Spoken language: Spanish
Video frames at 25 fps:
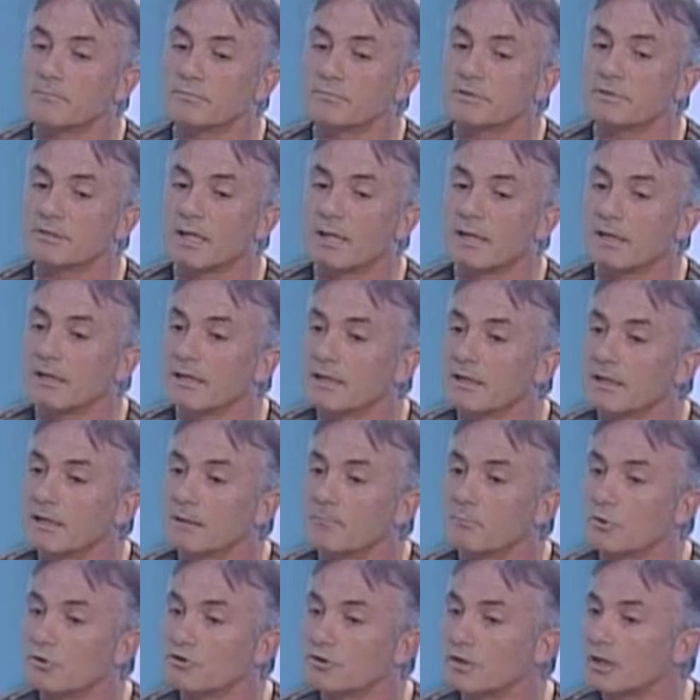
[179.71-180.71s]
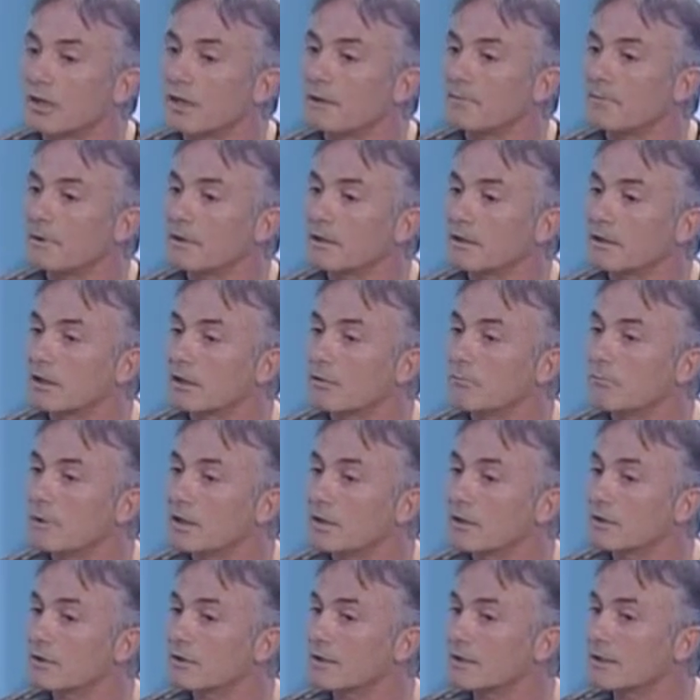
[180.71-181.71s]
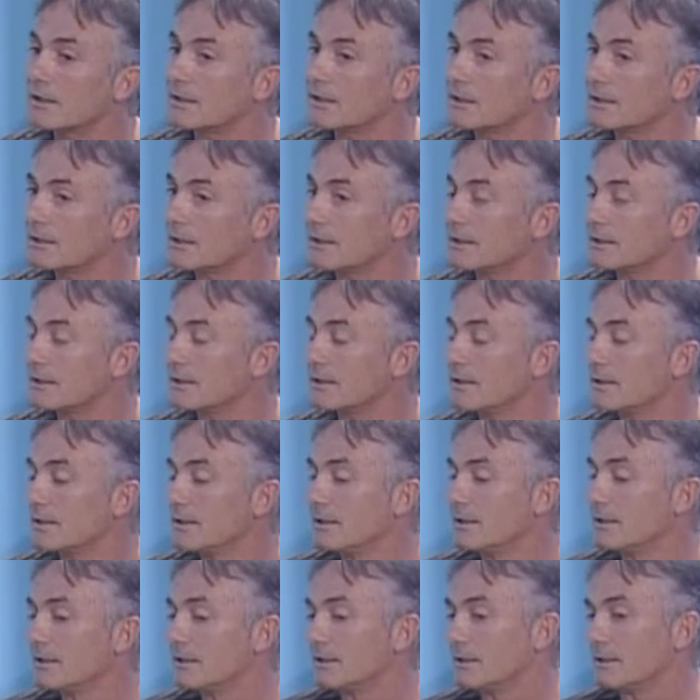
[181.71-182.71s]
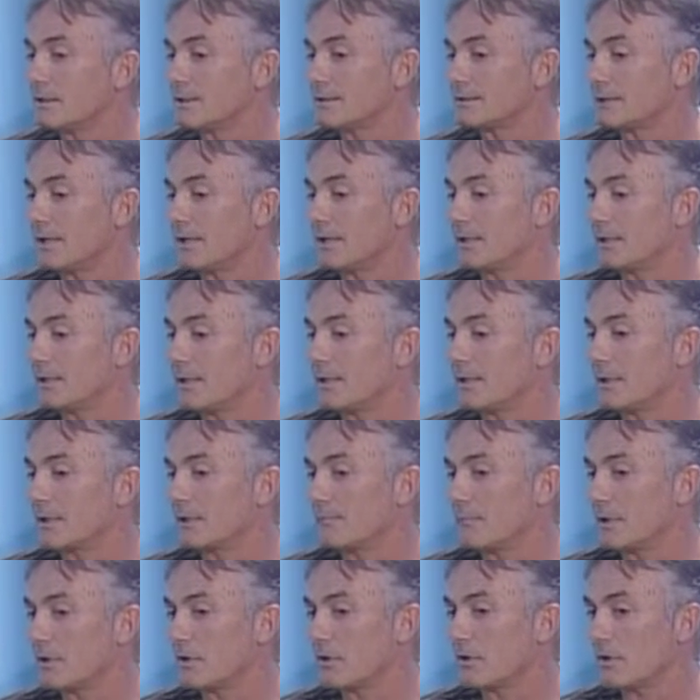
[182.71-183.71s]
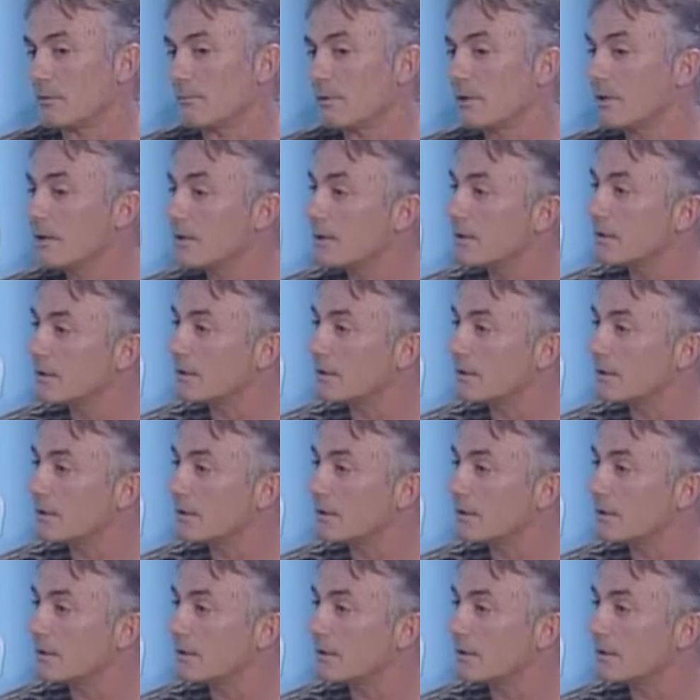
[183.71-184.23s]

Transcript: salía, boxeaba y era un medio de, salir de medio de vida,